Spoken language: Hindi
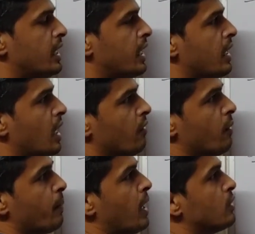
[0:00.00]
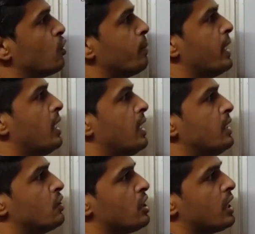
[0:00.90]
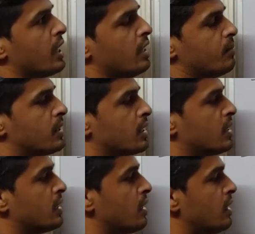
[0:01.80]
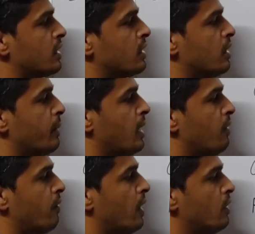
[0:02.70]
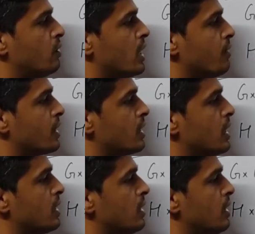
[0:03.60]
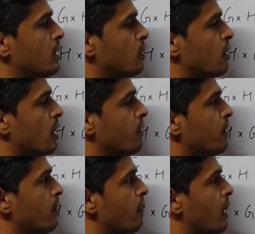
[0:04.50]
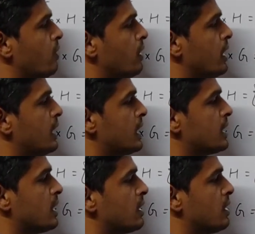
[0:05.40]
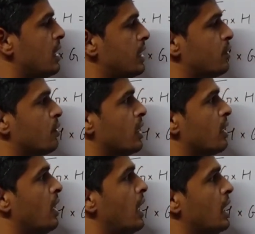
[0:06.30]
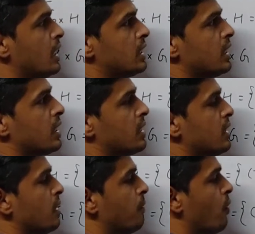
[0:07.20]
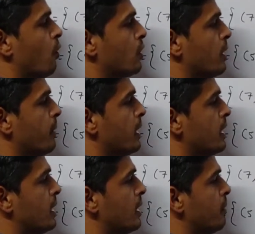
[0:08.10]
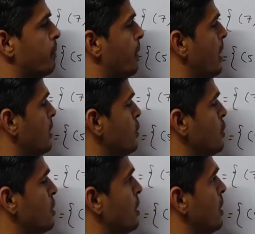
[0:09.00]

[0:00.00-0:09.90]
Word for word: ठीक है फिर पांच को पहले जी के एलिमेंट के साथ रिलेट करते हैं पहले फाइव सेवन के साथ रिलेट हो गया फिर फाइव एट के साथ रिलेट हो गया इसी तरह से अब फोर की बारी आ रहा है पांच